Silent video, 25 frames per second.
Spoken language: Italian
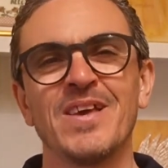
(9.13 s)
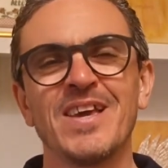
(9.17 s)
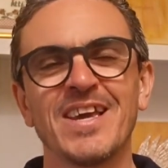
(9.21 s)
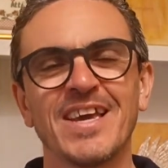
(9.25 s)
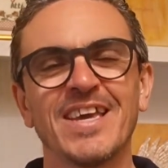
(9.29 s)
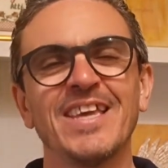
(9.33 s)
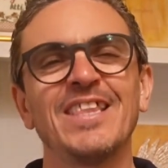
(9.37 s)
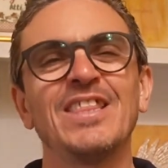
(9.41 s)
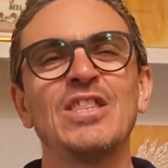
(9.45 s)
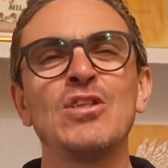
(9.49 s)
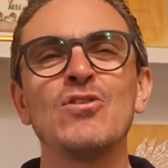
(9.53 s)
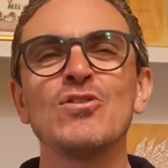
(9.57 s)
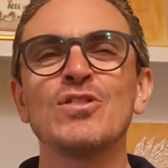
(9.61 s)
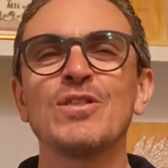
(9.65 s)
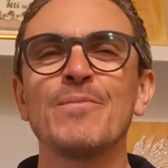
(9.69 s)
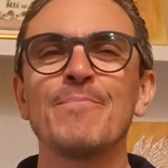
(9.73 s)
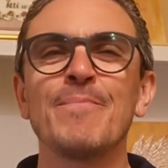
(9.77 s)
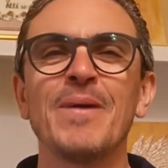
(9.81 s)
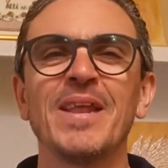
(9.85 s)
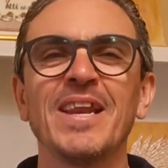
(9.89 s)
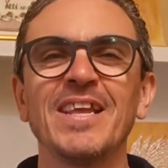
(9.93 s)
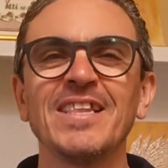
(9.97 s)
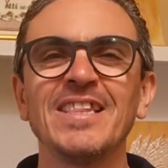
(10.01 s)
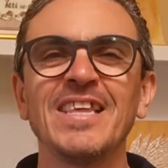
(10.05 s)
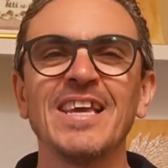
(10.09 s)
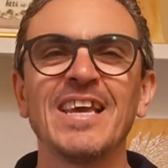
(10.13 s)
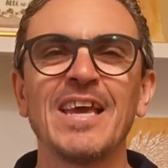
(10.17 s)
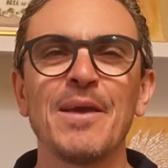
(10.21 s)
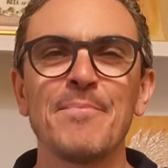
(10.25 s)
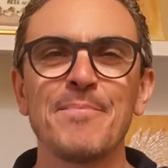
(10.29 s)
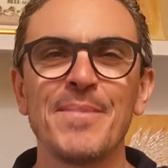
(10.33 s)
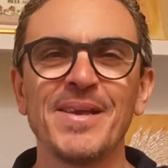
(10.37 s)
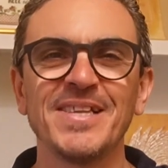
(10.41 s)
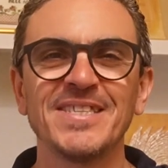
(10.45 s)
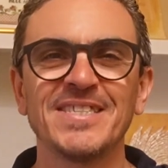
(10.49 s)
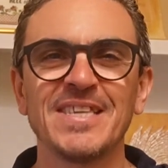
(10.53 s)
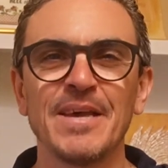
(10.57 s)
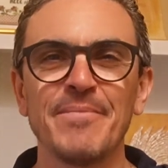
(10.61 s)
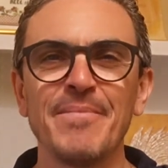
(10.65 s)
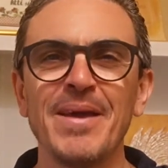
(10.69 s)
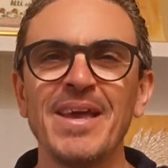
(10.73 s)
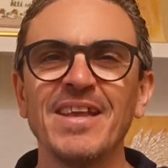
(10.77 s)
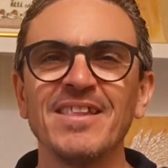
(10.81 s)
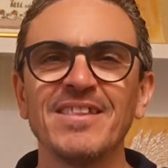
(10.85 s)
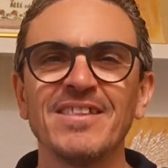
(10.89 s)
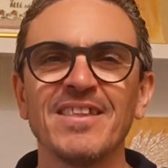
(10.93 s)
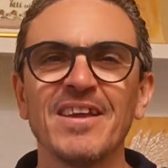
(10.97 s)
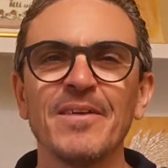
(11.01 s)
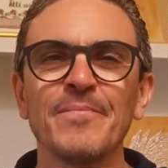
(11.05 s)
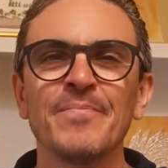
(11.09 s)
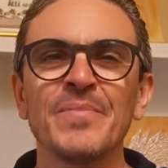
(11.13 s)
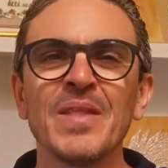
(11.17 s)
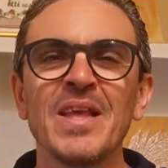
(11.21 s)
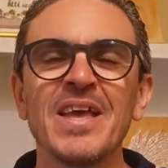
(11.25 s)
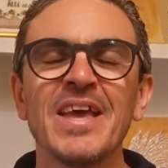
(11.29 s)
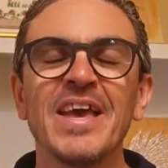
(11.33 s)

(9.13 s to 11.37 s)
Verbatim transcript: Che Dio ti benedica immensamente